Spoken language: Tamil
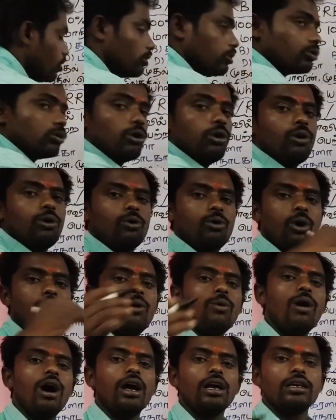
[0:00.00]
ஸோ
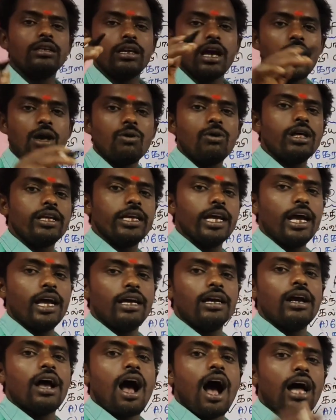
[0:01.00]
கோவா யாருடைய
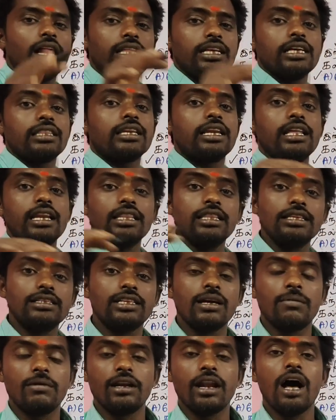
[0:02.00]
ஆதிக்கத்தில்
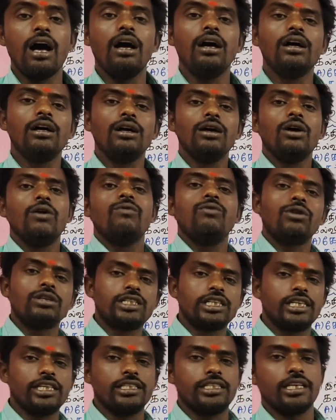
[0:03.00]
இருந்துச்சு அப்படின்னா
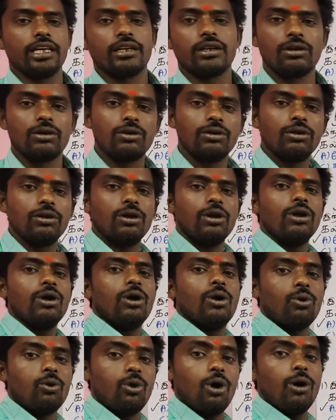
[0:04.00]
போர்ச்சுகீசியர்
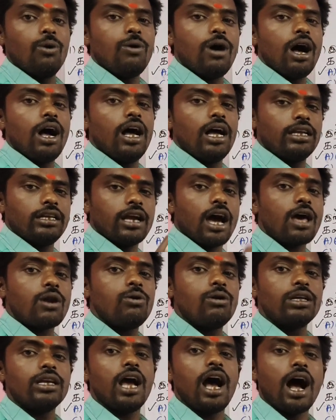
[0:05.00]
கோவா
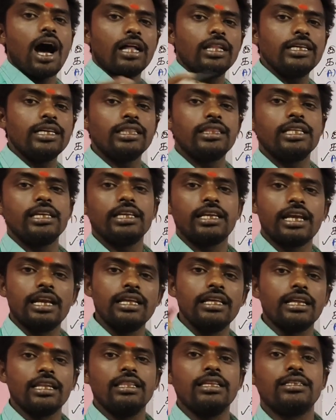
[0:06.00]
யாருடைய ஆதிக்கத்தின்
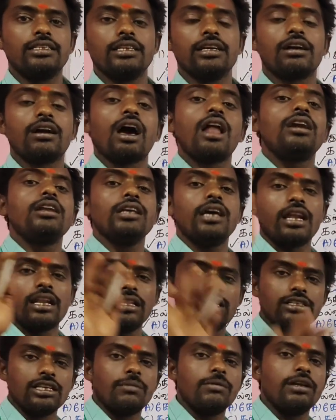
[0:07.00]
கீழ் இருந்துச்சு காலனியாக
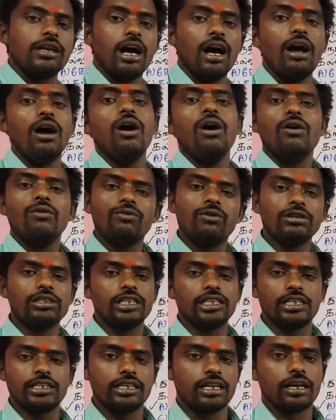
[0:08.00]
இருந்துச்சு அப்படின்னா
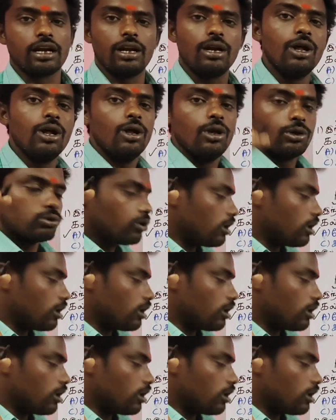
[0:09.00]
போர்ச்சுகீசியர்கள் ஸோ